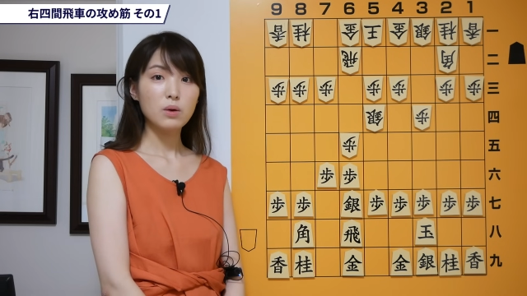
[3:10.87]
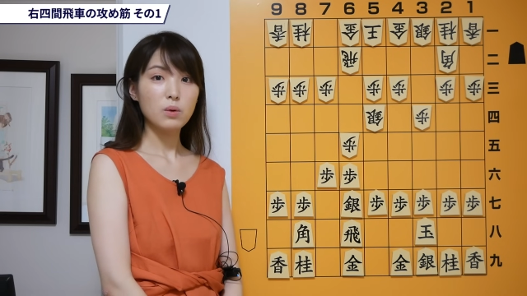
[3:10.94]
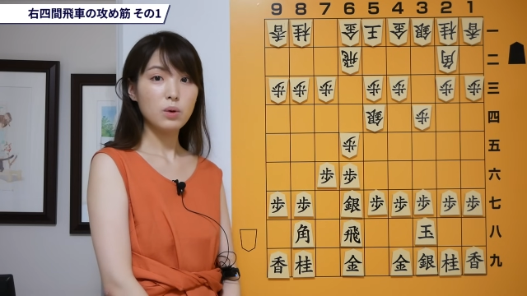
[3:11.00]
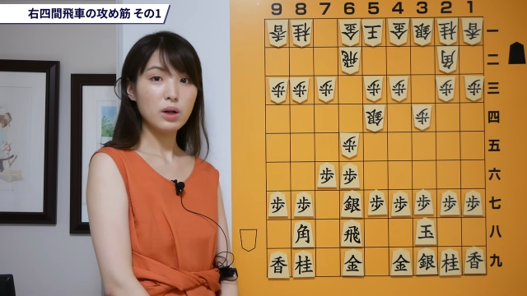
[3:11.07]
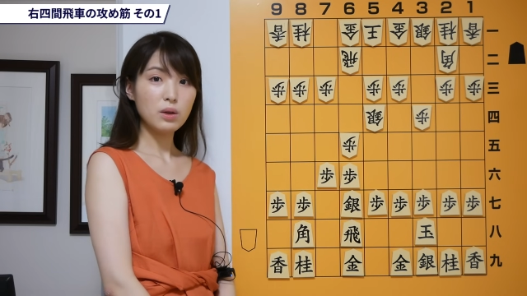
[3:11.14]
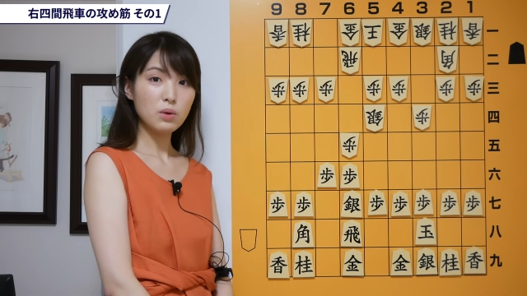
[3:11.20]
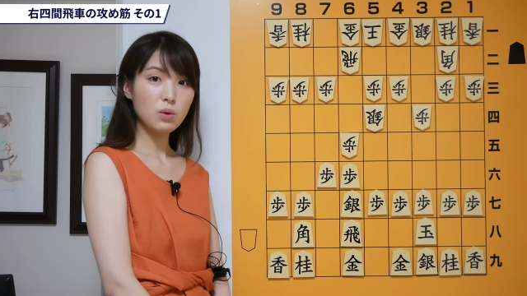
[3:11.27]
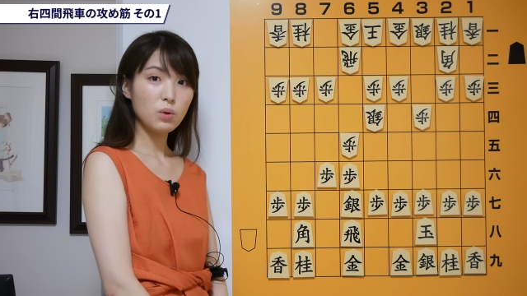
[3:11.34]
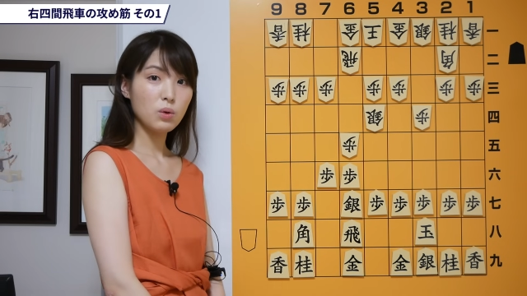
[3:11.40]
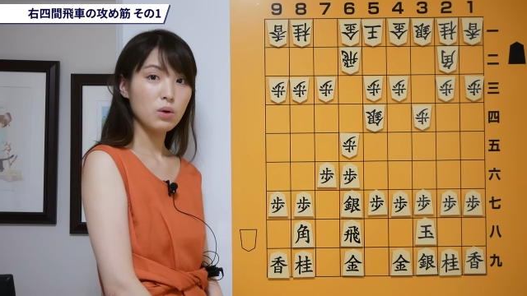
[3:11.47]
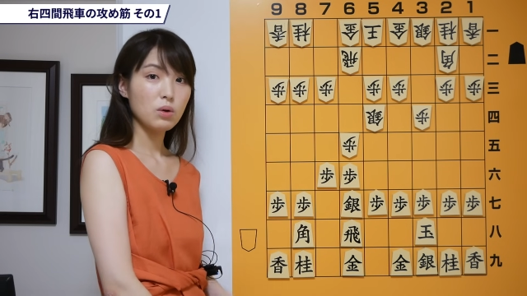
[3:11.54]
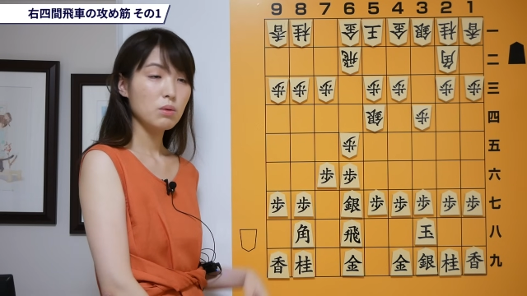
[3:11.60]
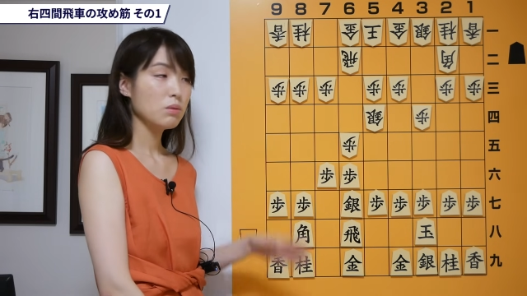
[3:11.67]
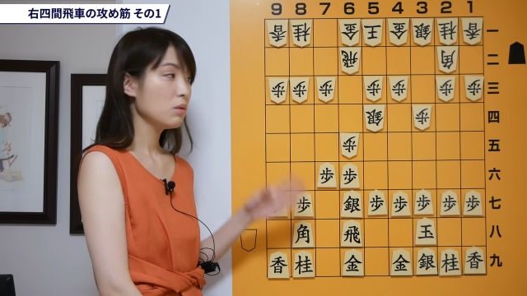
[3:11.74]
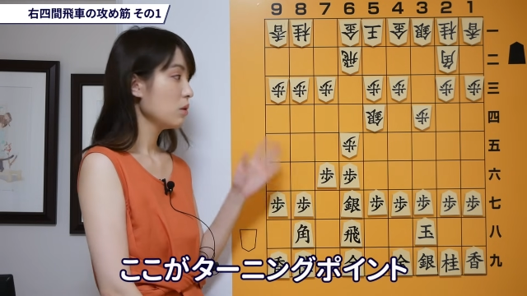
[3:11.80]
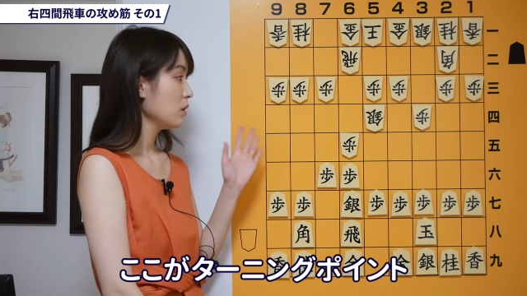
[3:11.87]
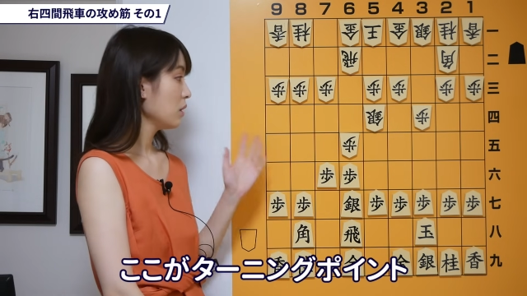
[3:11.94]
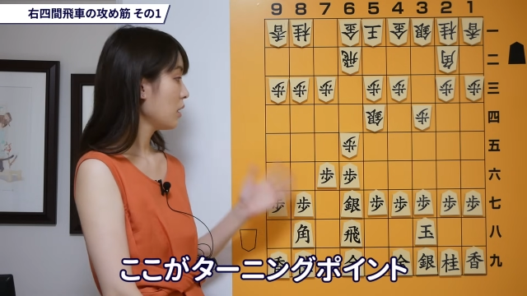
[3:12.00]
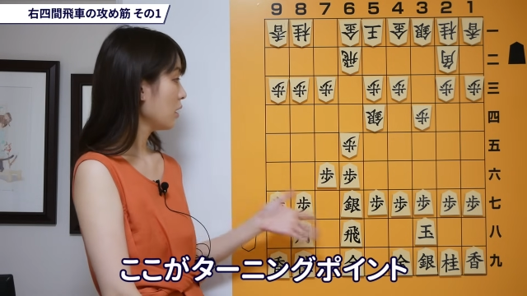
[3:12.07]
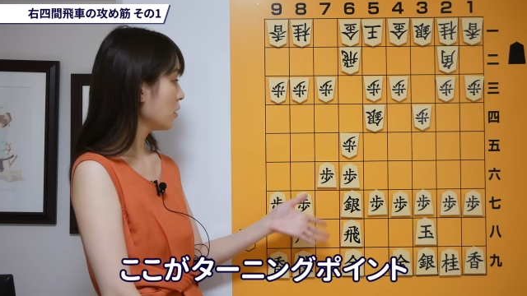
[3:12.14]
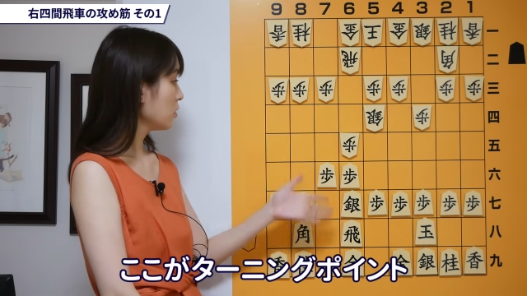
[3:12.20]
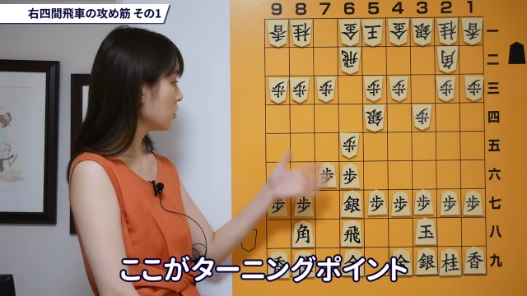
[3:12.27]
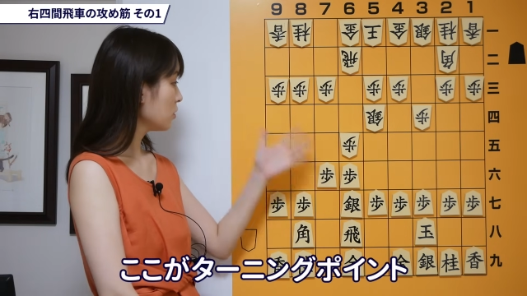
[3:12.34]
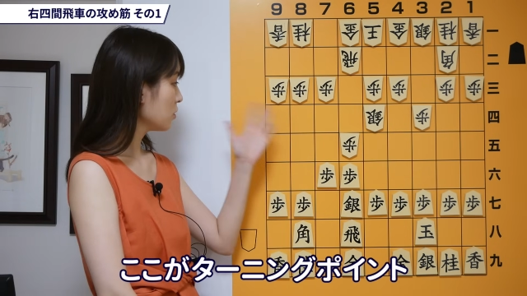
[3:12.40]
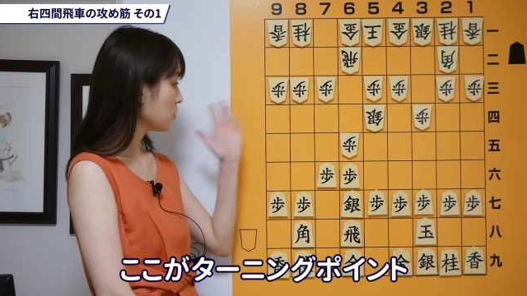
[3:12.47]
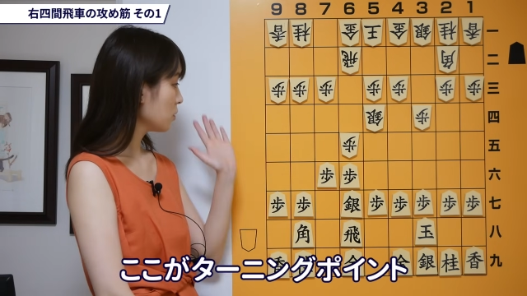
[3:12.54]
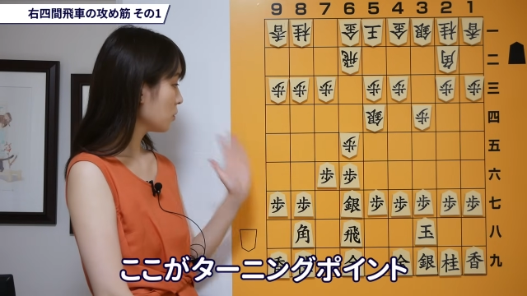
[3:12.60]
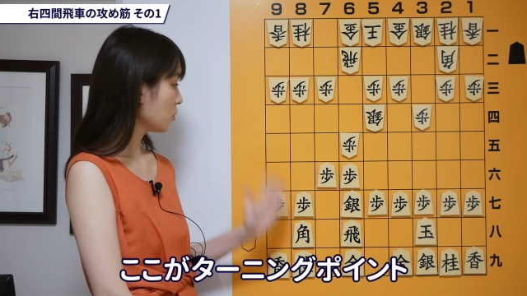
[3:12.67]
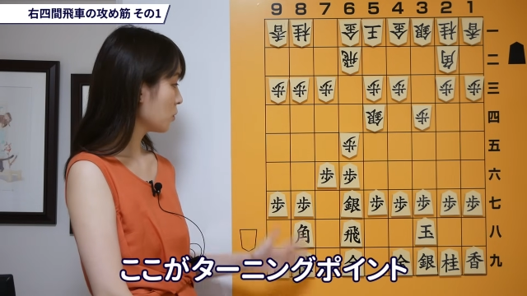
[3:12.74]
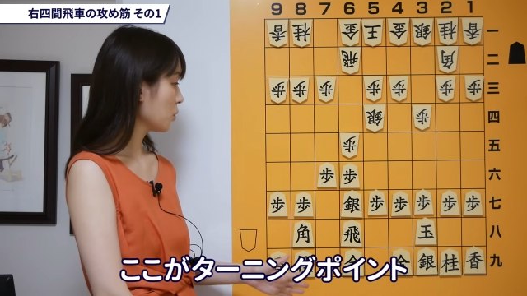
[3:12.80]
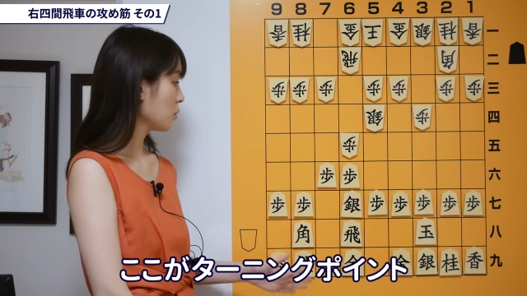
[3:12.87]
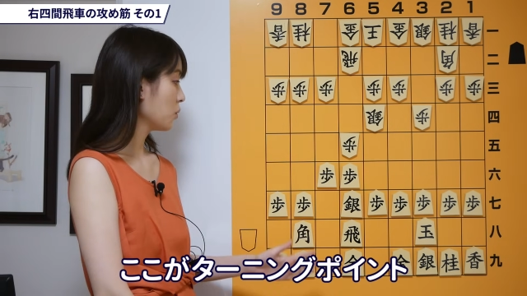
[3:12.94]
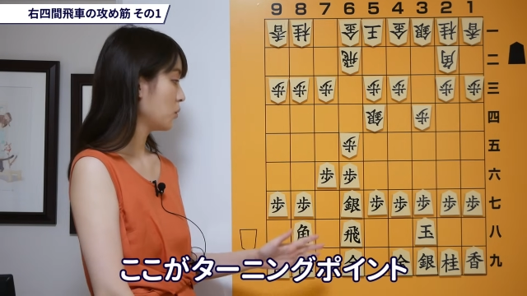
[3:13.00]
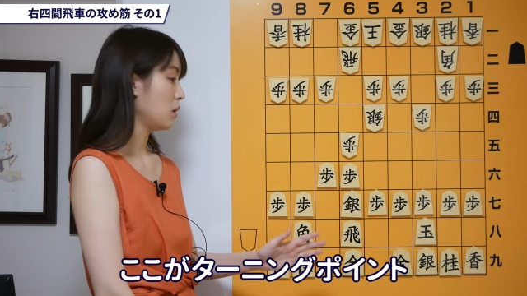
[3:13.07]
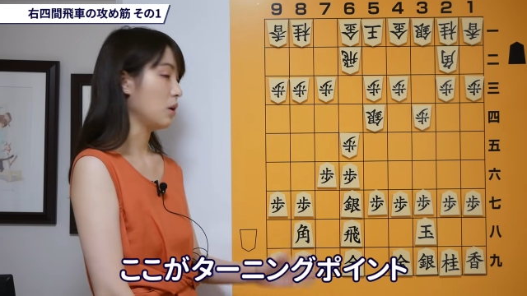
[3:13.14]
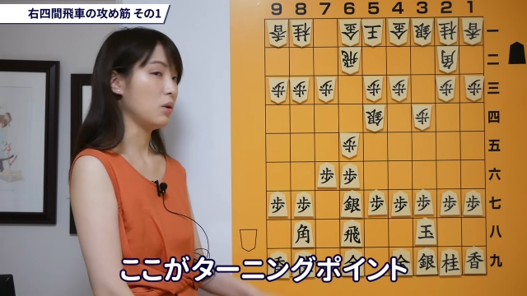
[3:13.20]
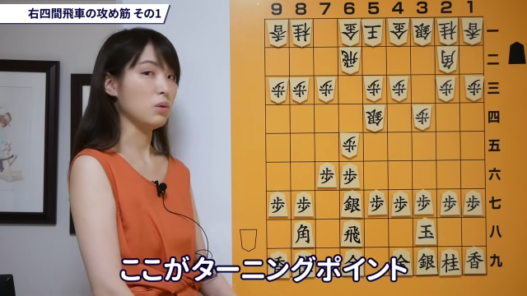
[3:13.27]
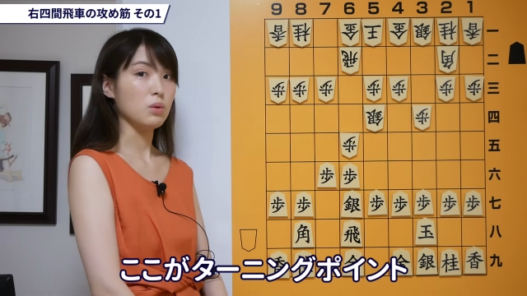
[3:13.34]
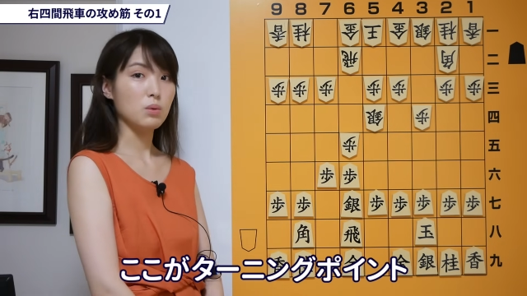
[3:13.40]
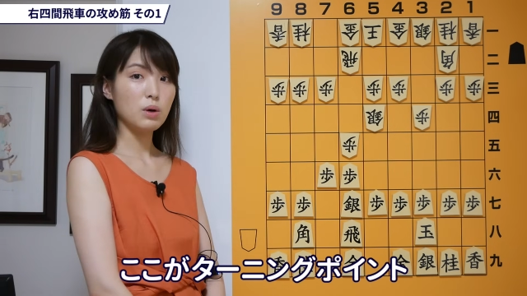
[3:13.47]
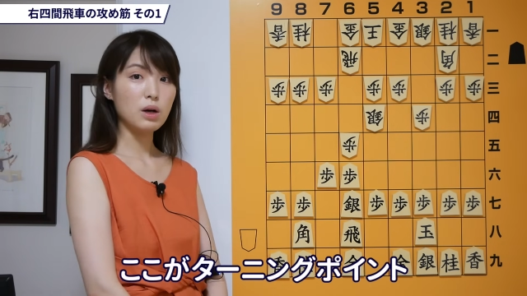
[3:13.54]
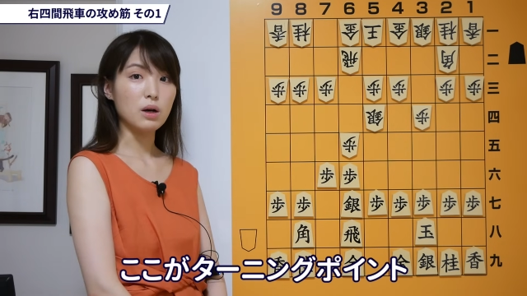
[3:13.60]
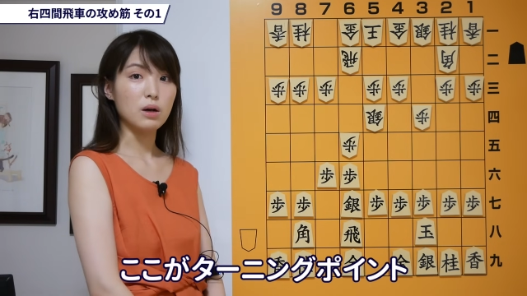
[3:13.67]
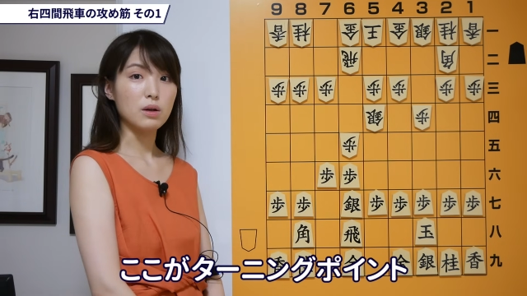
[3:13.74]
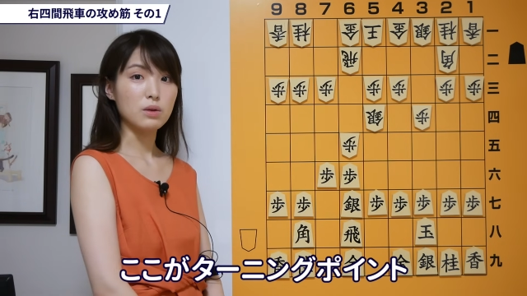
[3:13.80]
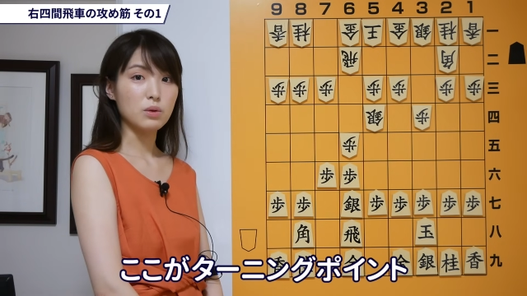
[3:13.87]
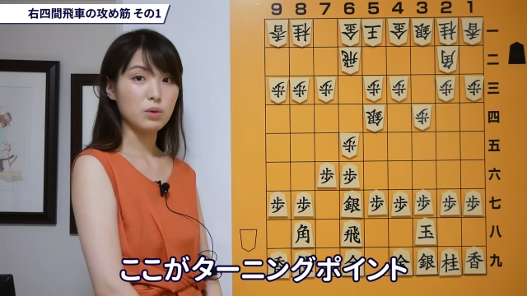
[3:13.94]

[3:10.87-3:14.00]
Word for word: これのやることっていうのは